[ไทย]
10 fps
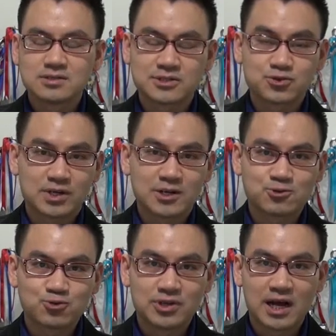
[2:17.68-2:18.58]
สัดส่วนการล
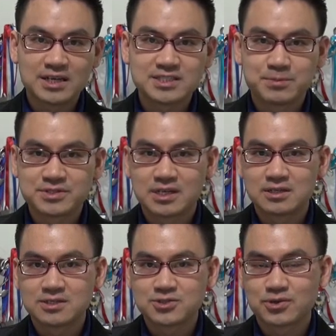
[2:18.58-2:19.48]
งทุน 50%
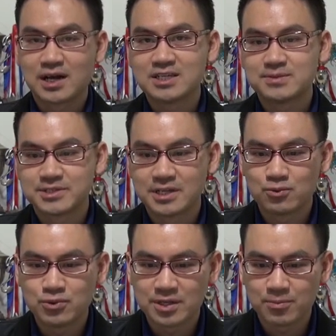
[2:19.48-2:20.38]
เงินสด
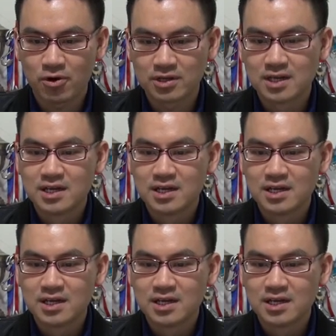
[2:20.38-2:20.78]
50%หุ้นในพอร์ต